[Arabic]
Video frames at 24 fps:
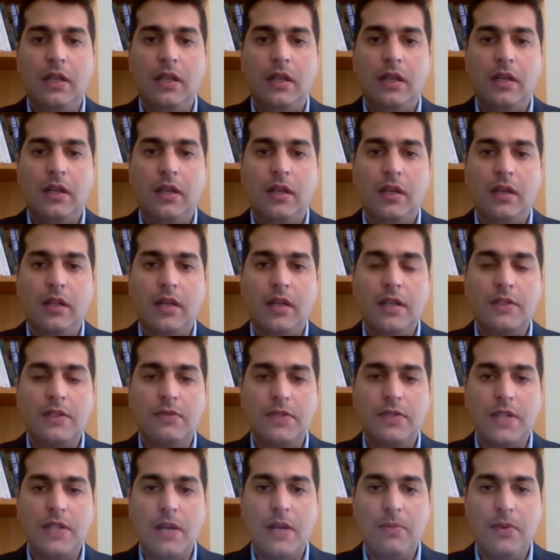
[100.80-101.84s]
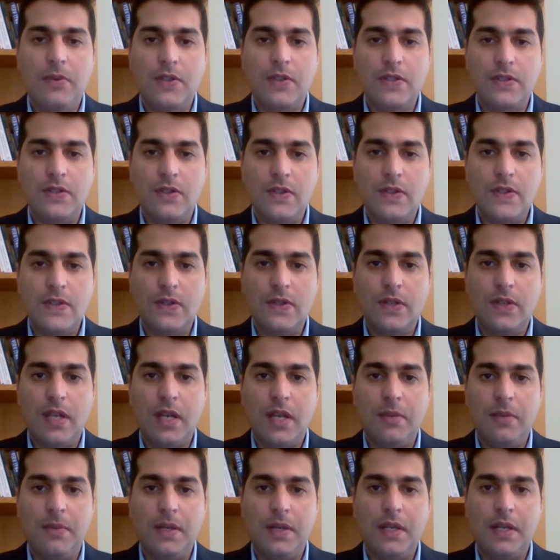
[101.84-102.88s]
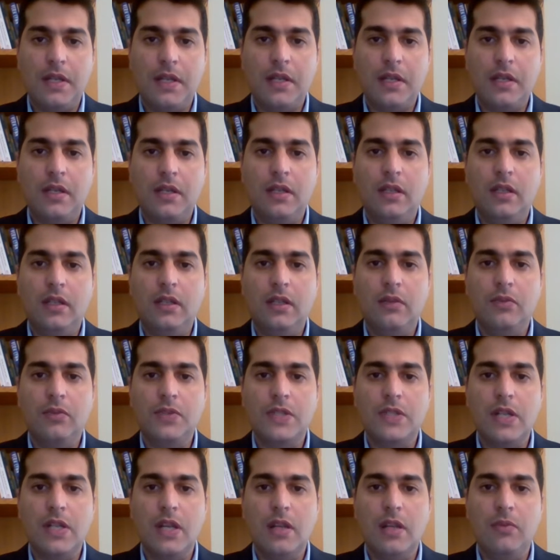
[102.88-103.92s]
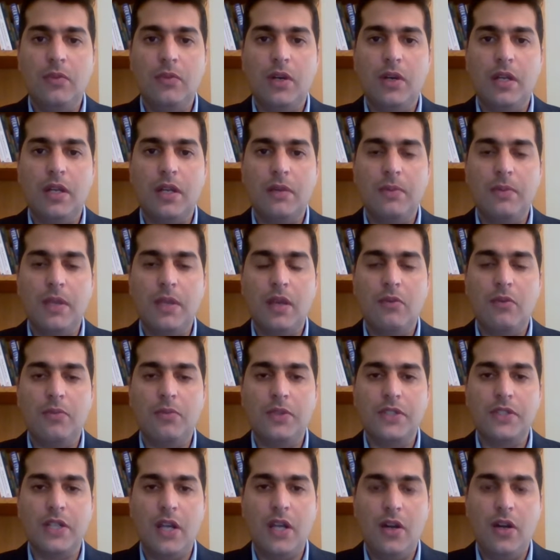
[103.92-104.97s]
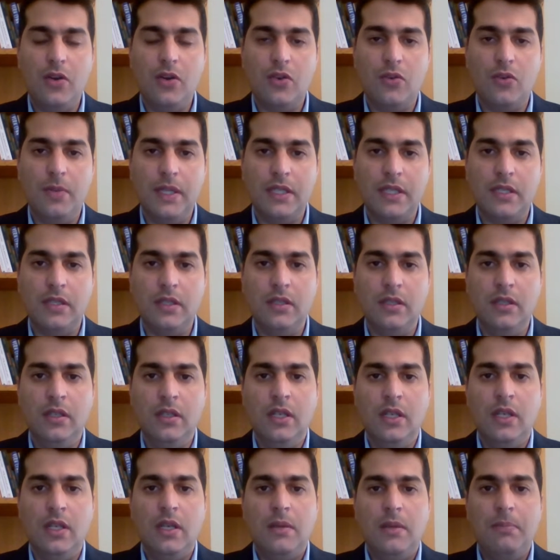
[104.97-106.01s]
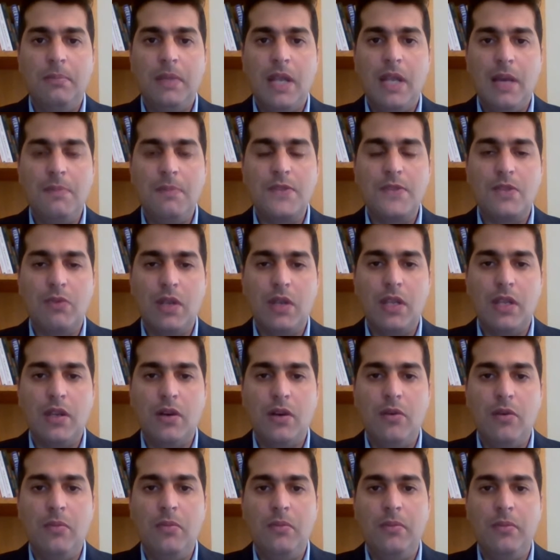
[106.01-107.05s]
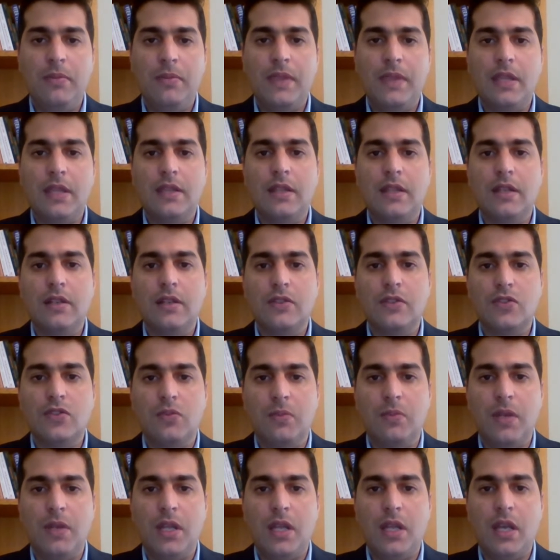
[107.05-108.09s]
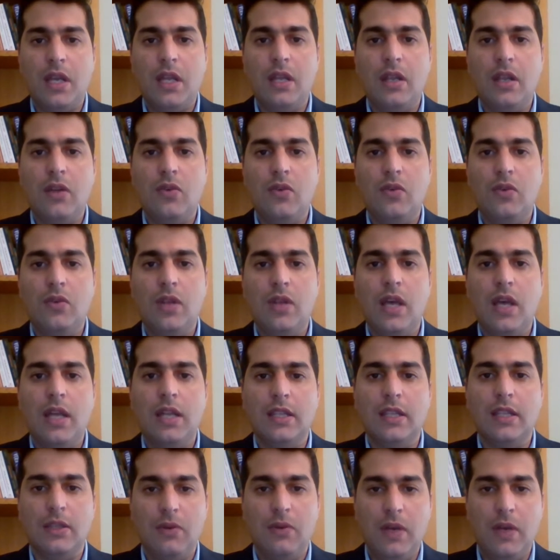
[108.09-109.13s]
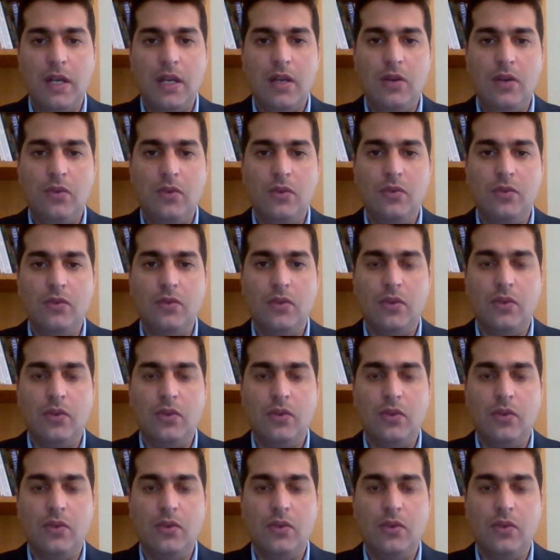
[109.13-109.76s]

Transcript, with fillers: آه، رئيس وزراء بوريس جونسون اخبر آه، الوزراء المقربين او وزراء حكومته بالامس واليوم ذات الجمله انه لا نتوقع